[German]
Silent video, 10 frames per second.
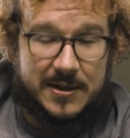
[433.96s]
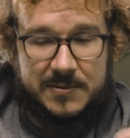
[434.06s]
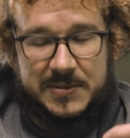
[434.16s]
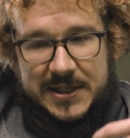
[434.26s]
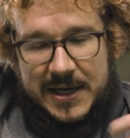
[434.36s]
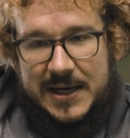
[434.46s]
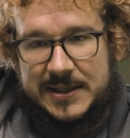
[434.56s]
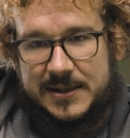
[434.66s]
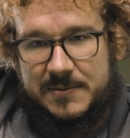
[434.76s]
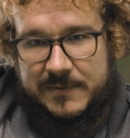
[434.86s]
ist auch so ein bisschen der
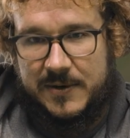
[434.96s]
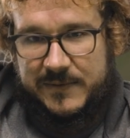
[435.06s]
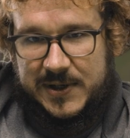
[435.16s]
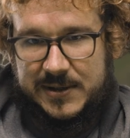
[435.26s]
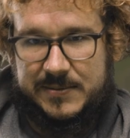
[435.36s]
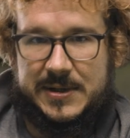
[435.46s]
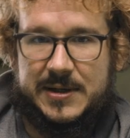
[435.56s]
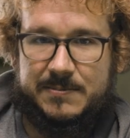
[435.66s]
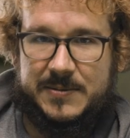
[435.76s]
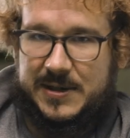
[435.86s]
Ansatzpunkt, warum wir
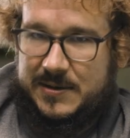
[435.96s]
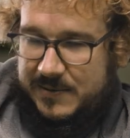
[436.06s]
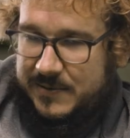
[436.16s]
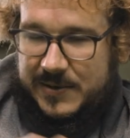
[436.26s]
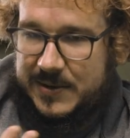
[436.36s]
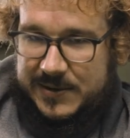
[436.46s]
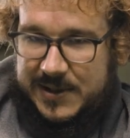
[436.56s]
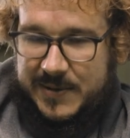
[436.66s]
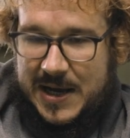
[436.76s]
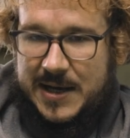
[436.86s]
ähm, äh, in
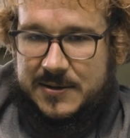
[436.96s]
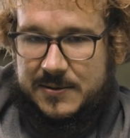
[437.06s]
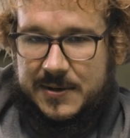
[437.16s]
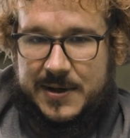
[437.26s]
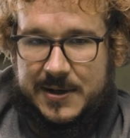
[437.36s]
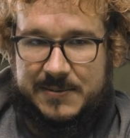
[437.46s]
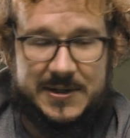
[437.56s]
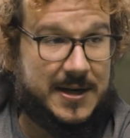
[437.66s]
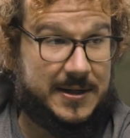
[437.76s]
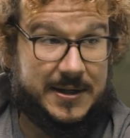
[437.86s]
unserer Beratung ähm,
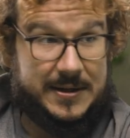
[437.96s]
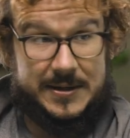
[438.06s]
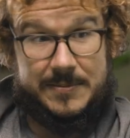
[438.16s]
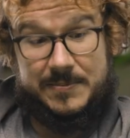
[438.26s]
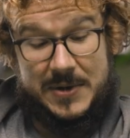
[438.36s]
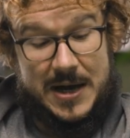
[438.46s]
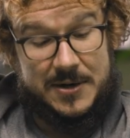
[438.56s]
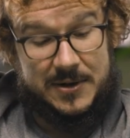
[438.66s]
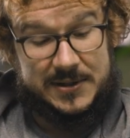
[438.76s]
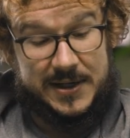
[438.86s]
sagen, äh,
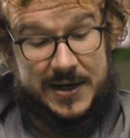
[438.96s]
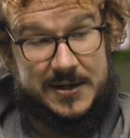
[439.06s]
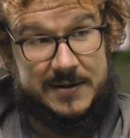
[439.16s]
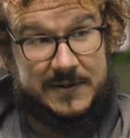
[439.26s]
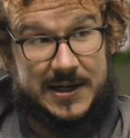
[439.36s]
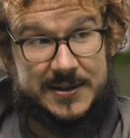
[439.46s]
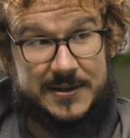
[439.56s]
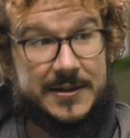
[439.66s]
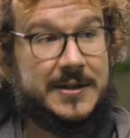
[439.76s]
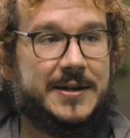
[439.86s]
Beratung aus der kreativen
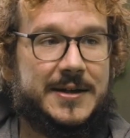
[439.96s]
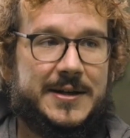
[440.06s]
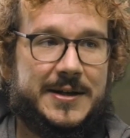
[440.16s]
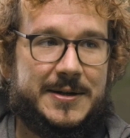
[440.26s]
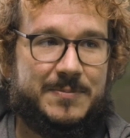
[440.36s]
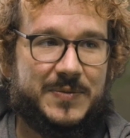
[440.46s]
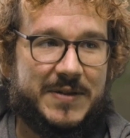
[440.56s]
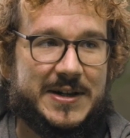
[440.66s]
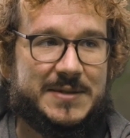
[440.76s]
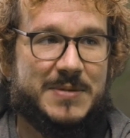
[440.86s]
Klasse, ähm,
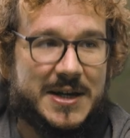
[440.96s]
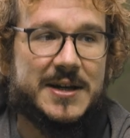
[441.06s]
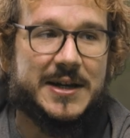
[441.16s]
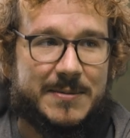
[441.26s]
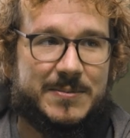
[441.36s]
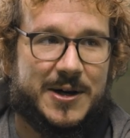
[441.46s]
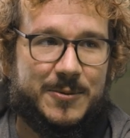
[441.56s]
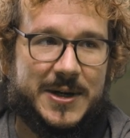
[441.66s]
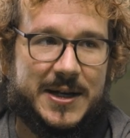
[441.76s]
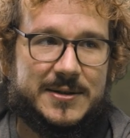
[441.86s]
weil es mir eben
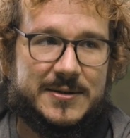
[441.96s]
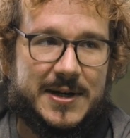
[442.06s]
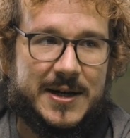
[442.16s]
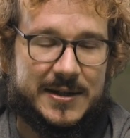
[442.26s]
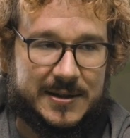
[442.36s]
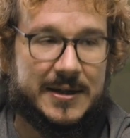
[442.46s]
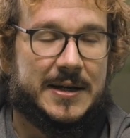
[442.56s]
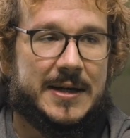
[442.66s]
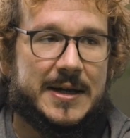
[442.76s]
darum geht zu sagen,